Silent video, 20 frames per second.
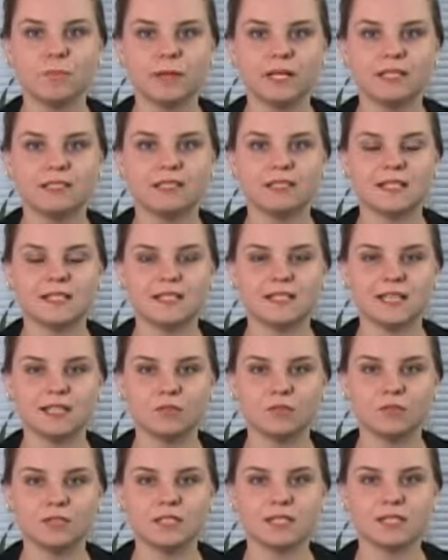para
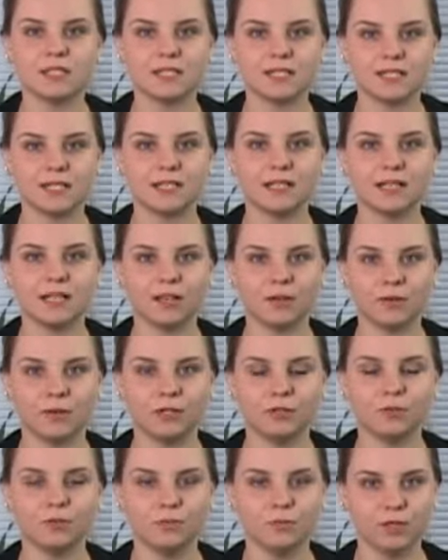
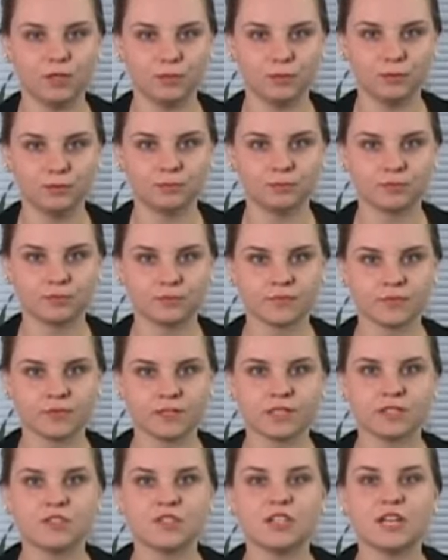368 mil.
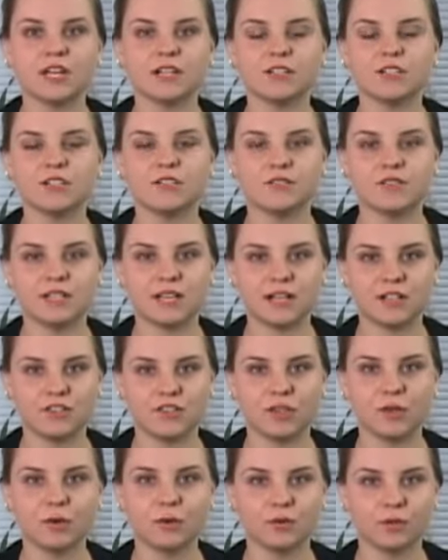Já a
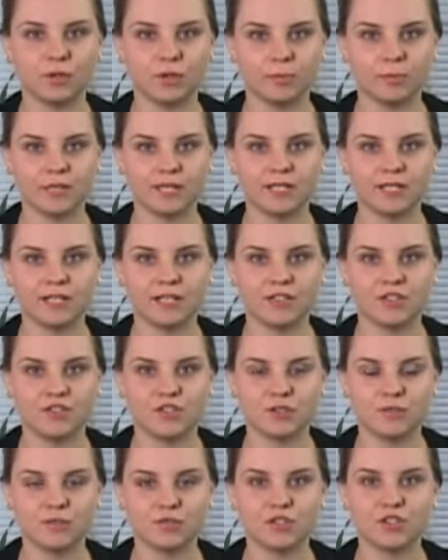atividade econômica na
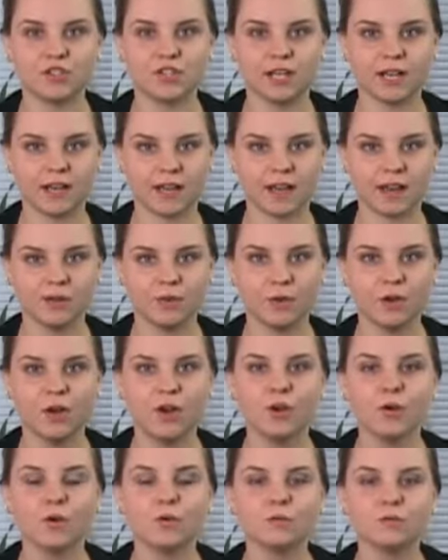região de Chicago
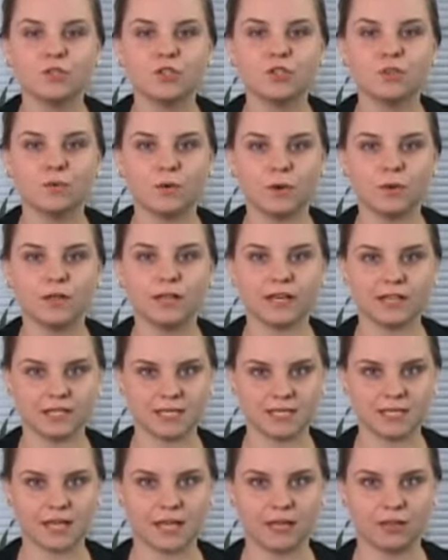continuou
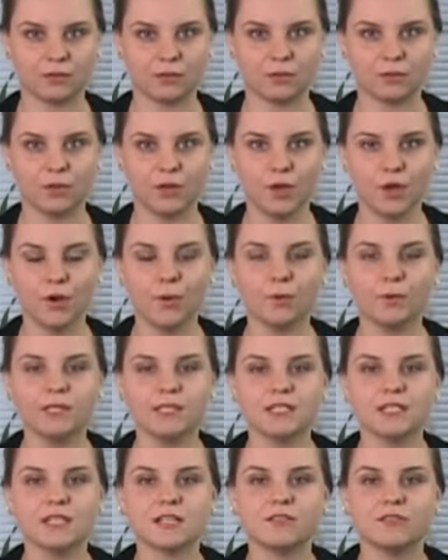crescendo. O
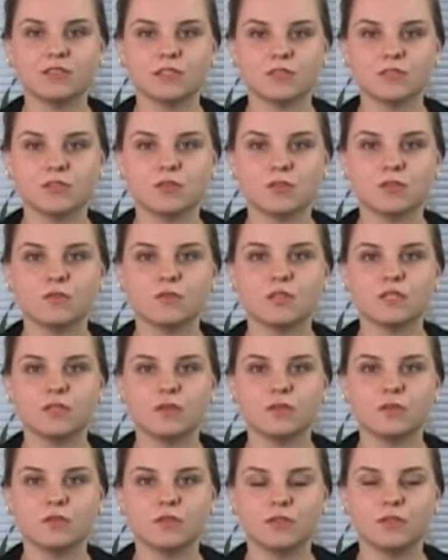índice avançou
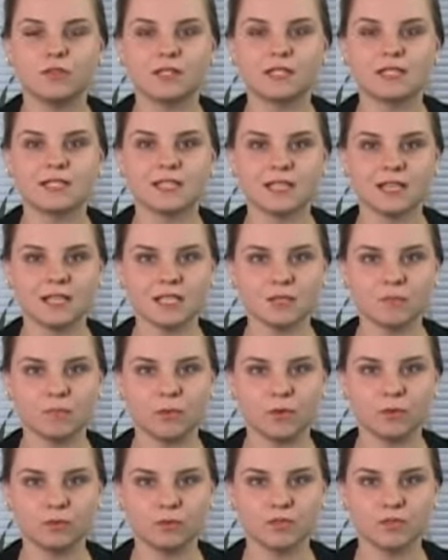5,6
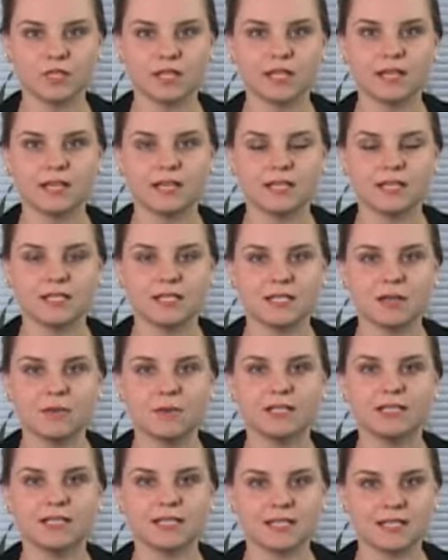pontos em relação
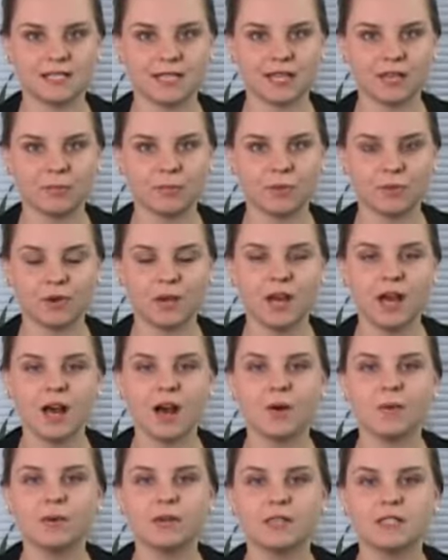a dezembro,
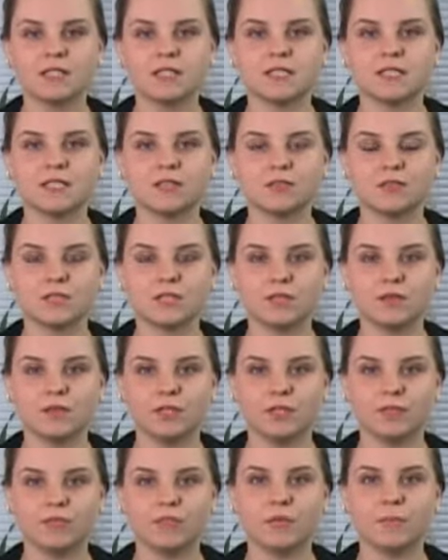alcançando seu
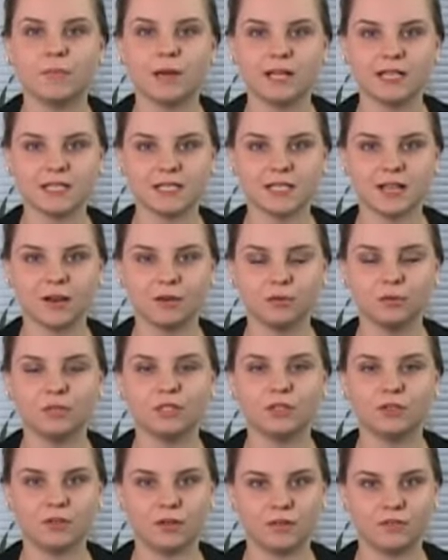nível mais alto
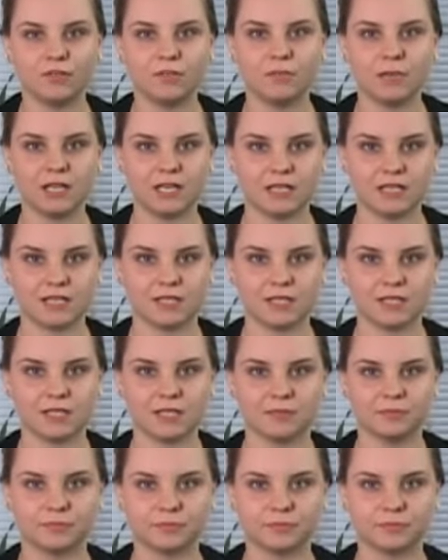em nove meses.